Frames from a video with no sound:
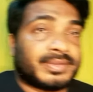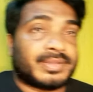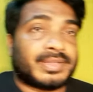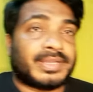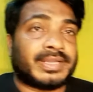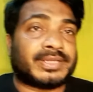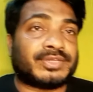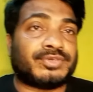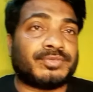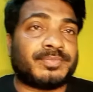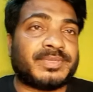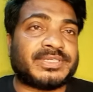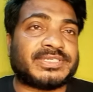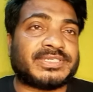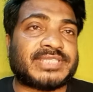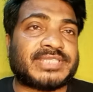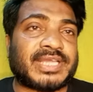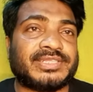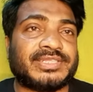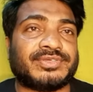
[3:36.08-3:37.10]
একটু
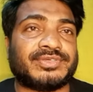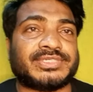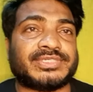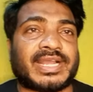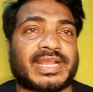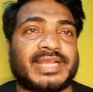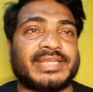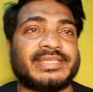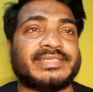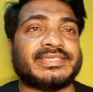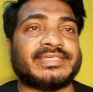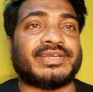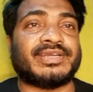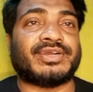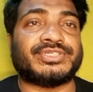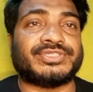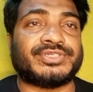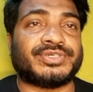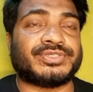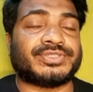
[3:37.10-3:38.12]
বিস্তারিত যাই যে
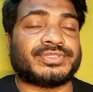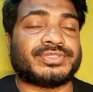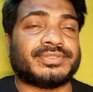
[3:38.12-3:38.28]
হজরত